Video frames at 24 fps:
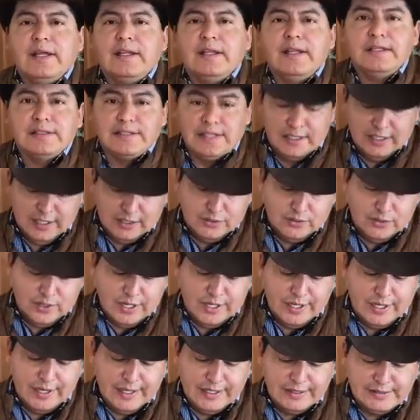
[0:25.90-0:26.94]
tarde saliendo de
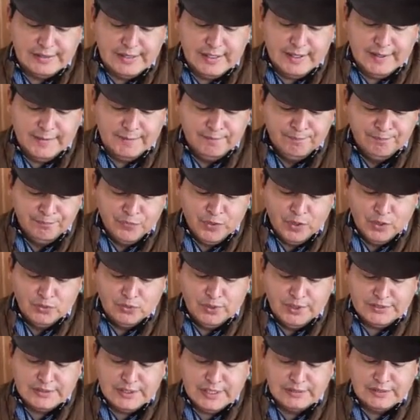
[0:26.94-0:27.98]
la iglesia
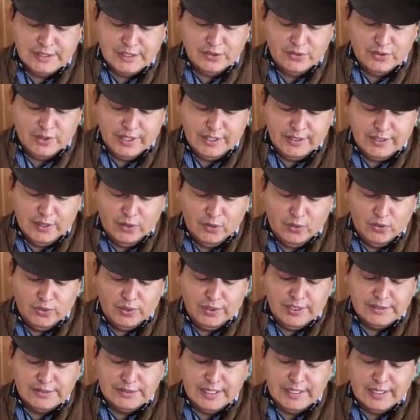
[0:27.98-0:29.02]
Nuestra Señora de
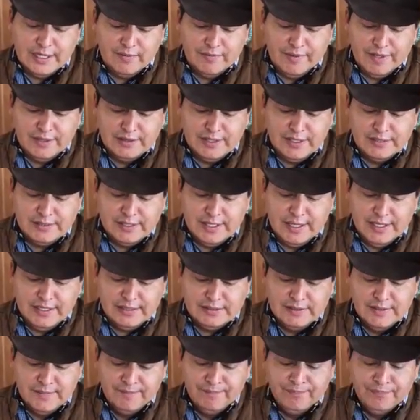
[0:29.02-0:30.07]
Lourdes en el
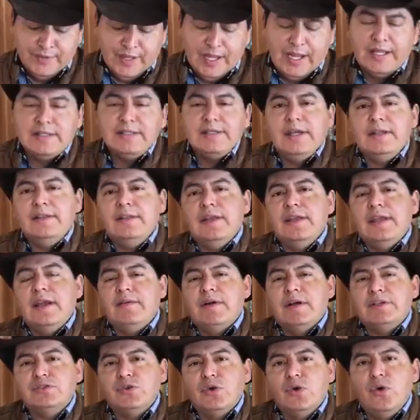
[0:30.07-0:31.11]
26, Allende y
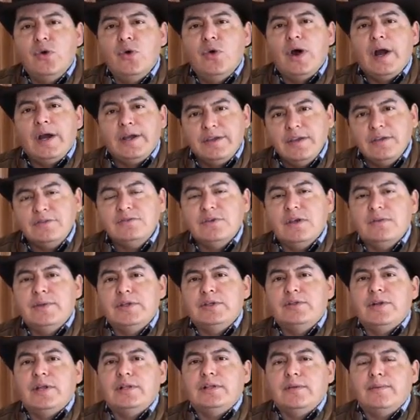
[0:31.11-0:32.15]
Abasolo, aquí en Ciudad
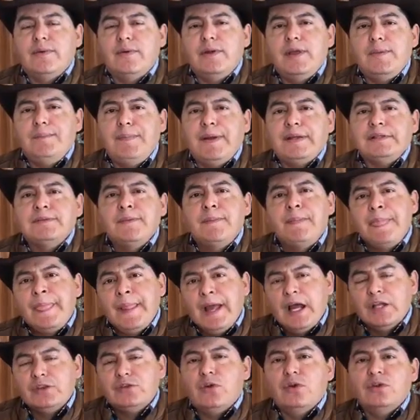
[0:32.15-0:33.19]
Victoria, Tamaulipas.
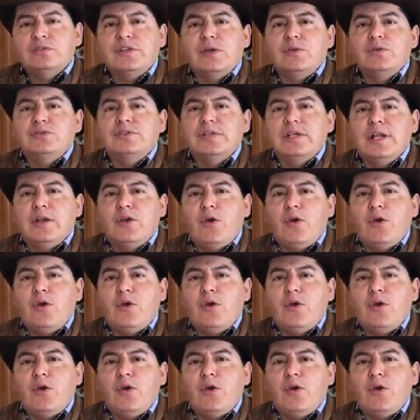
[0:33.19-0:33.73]
A todos los que gusten